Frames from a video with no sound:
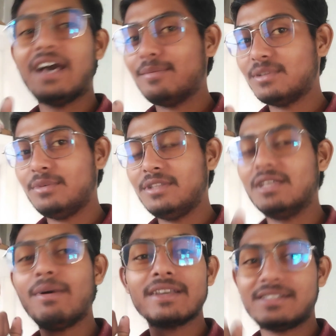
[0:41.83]
आप सभी
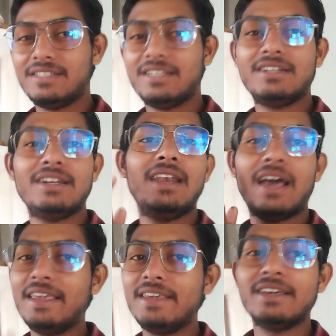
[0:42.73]
दबा के शेयर करें
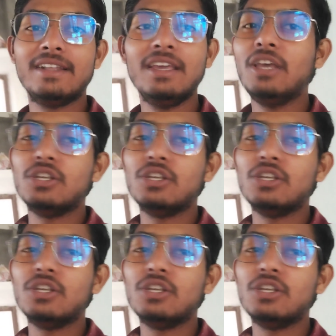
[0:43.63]
लाइक करें